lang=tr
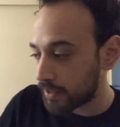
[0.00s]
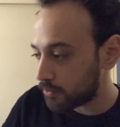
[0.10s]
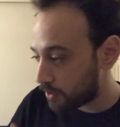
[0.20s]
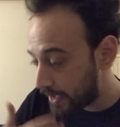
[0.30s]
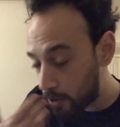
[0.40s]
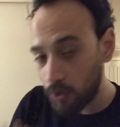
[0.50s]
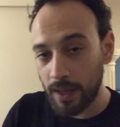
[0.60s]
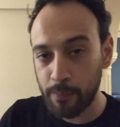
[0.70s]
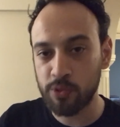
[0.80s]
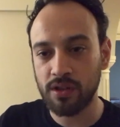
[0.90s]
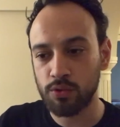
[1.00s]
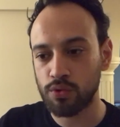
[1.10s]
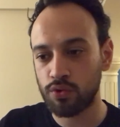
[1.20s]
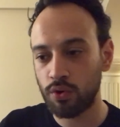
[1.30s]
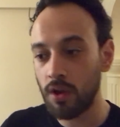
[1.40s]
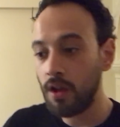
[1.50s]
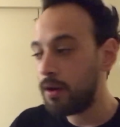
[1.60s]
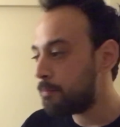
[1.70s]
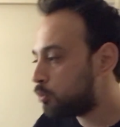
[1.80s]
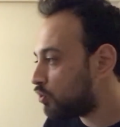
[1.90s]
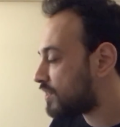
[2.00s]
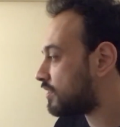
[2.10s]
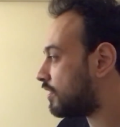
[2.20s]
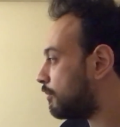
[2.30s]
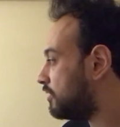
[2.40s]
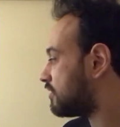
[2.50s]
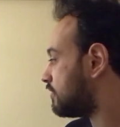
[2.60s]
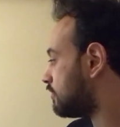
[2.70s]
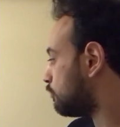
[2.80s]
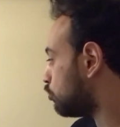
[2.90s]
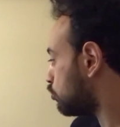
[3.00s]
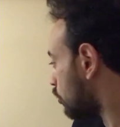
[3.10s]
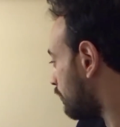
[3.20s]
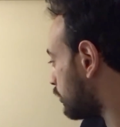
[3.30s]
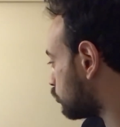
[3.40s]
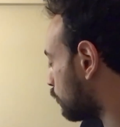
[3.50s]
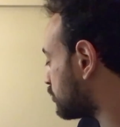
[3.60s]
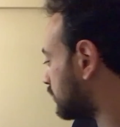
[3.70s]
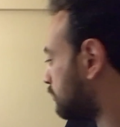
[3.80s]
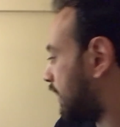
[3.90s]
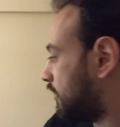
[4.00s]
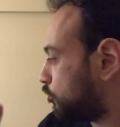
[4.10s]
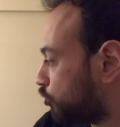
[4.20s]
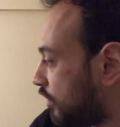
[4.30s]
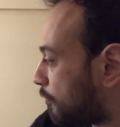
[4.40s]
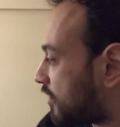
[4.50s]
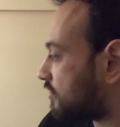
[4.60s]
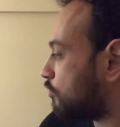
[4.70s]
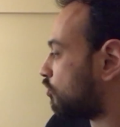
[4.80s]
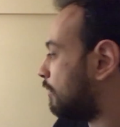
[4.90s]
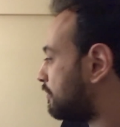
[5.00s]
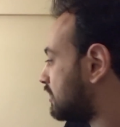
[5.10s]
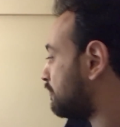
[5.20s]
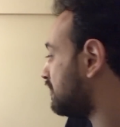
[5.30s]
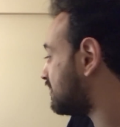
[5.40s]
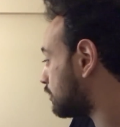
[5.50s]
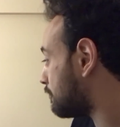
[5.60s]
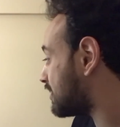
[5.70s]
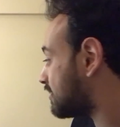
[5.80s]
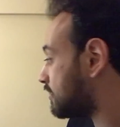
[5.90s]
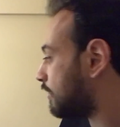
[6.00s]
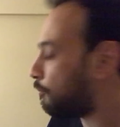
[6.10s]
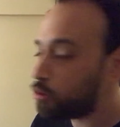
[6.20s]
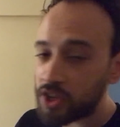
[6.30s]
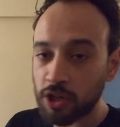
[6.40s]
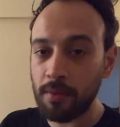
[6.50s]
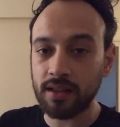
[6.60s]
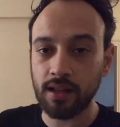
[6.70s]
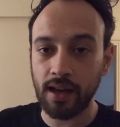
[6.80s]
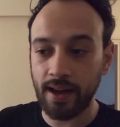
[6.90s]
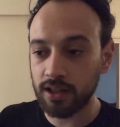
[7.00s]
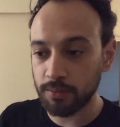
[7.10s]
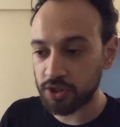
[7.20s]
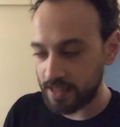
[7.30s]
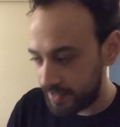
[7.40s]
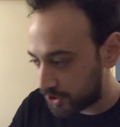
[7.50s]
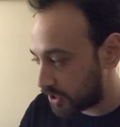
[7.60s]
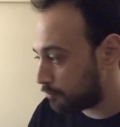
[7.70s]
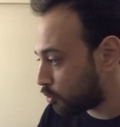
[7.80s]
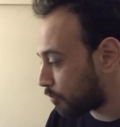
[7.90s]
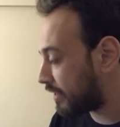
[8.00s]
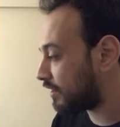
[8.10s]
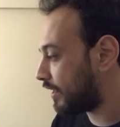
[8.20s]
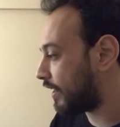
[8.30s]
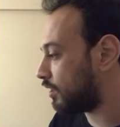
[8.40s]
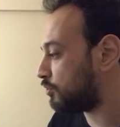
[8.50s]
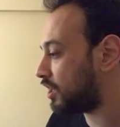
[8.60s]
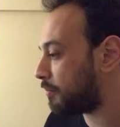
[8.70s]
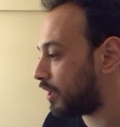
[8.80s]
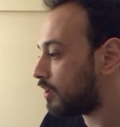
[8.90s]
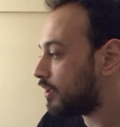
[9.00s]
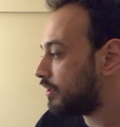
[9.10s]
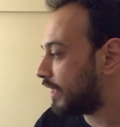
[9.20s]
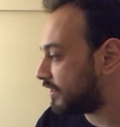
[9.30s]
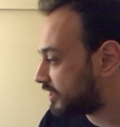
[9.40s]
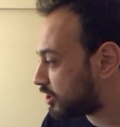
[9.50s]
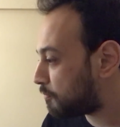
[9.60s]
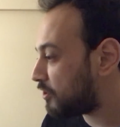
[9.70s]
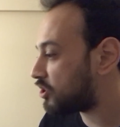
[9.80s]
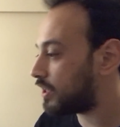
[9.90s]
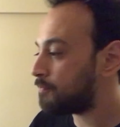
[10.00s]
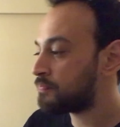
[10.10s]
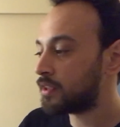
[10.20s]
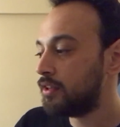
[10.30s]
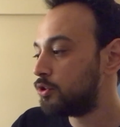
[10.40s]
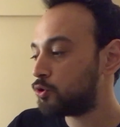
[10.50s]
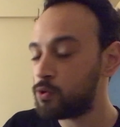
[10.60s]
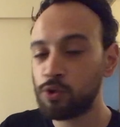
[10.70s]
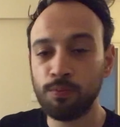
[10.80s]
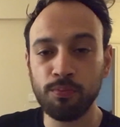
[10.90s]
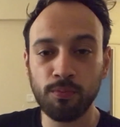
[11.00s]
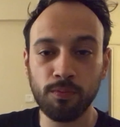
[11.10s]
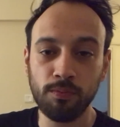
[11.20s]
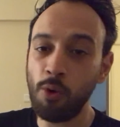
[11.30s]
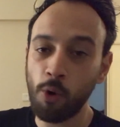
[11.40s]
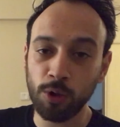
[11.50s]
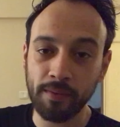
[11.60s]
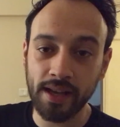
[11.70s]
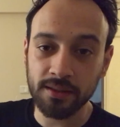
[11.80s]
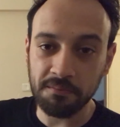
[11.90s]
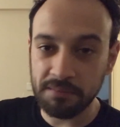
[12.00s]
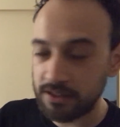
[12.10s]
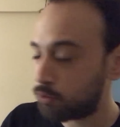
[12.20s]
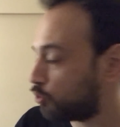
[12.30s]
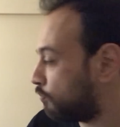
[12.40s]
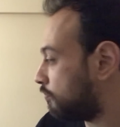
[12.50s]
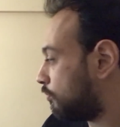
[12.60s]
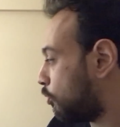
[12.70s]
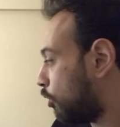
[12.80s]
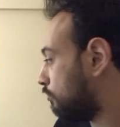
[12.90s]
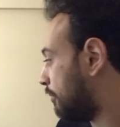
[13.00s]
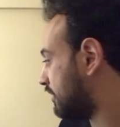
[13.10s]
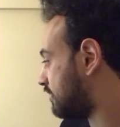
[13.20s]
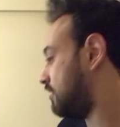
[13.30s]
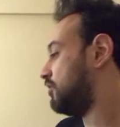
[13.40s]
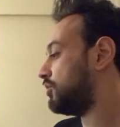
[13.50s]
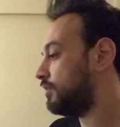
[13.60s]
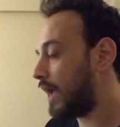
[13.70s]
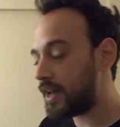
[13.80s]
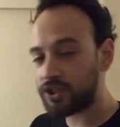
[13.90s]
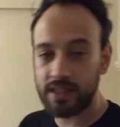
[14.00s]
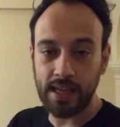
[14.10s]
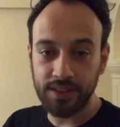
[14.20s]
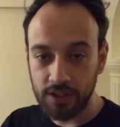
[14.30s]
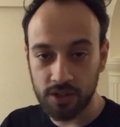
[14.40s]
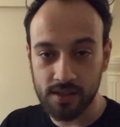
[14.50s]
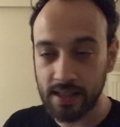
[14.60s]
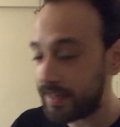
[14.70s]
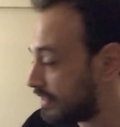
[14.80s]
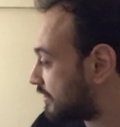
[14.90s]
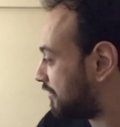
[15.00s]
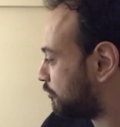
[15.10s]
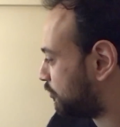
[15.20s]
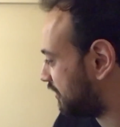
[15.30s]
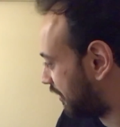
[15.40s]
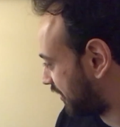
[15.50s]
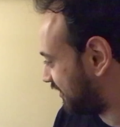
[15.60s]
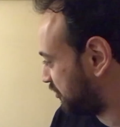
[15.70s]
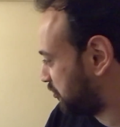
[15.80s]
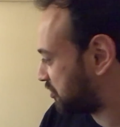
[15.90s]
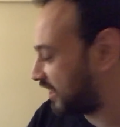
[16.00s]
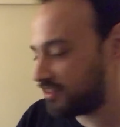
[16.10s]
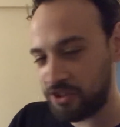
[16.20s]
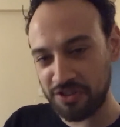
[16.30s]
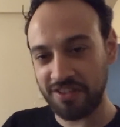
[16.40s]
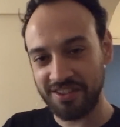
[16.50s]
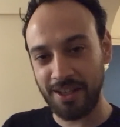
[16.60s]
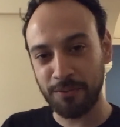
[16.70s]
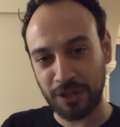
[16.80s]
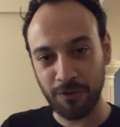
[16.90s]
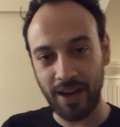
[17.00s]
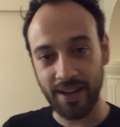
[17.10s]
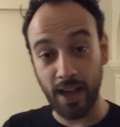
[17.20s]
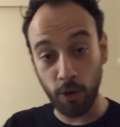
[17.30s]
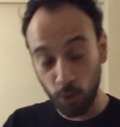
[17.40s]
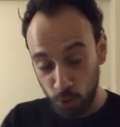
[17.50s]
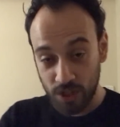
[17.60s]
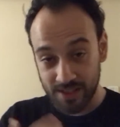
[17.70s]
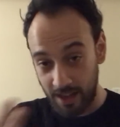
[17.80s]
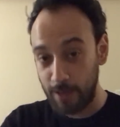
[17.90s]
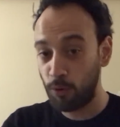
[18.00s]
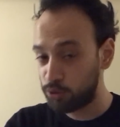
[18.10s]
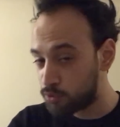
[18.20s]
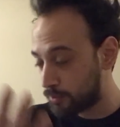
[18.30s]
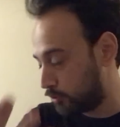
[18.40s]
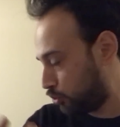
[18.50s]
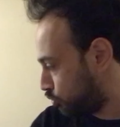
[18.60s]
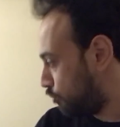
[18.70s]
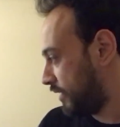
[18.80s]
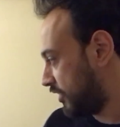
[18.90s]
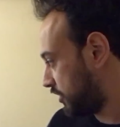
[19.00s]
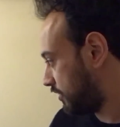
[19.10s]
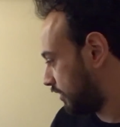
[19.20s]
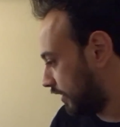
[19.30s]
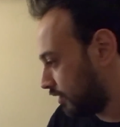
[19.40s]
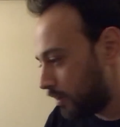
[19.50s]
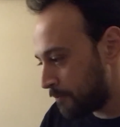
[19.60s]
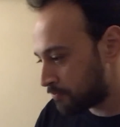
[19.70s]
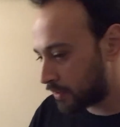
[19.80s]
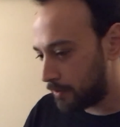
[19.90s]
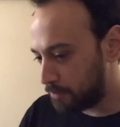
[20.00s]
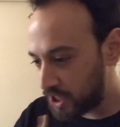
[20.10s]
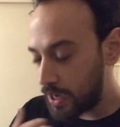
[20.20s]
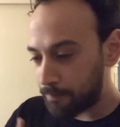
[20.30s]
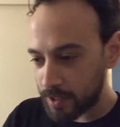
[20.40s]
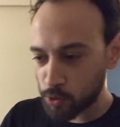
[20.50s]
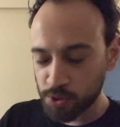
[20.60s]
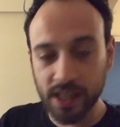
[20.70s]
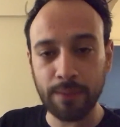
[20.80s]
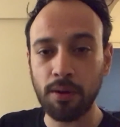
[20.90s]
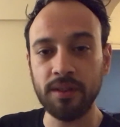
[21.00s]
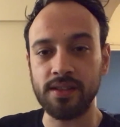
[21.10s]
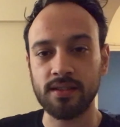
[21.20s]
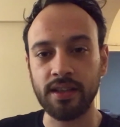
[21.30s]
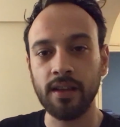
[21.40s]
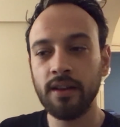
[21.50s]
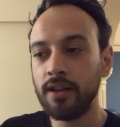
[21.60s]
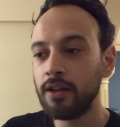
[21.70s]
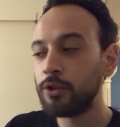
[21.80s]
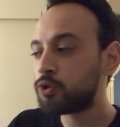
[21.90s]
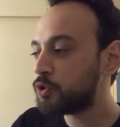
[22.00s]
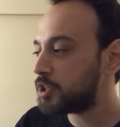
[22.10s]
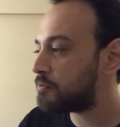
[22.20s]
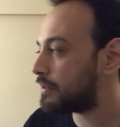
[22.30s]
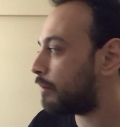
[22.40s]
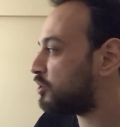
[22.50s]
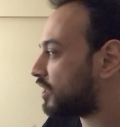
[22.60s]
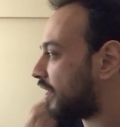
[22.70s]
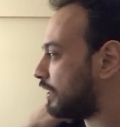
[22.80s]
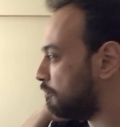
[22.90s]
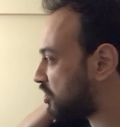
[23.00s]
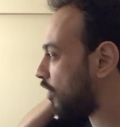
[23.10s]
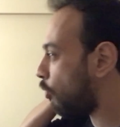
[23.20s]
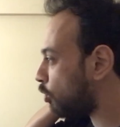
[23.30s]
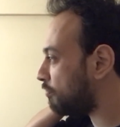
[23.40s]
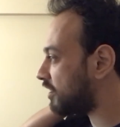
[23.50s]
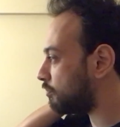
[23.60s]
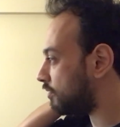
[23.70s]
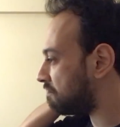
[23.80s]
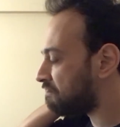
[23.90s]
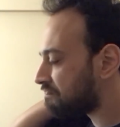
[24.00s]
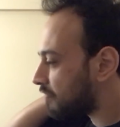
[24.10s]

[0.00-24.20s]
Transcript: yani eğer öyle yapıyorsanız üzücü. Bunu nasıl kırabilirsiniz? Bunu söylemek zor bir şey değil mi? Yani hani şunu yaparsanız o depresifliği hissetmezseniz ya bu yaşamakla alakalı bir şey. Yani yaşayıp görmekle alakalı bir şey ama yani hiçbir şey çözülme olmayan bir durum olmamalı sizin için. Her şey kendi işinizde Yani insanın aradığı güç kendi içindedir diye bir şey var ya yani. O güce sahip olduğumuz ben düşünüyorum gerçekten. Yani bir şey yapmak istiyorsak yapabiliriz. Hani şu hiçbir zaman bir çare değil. Bir şey olmadı mı?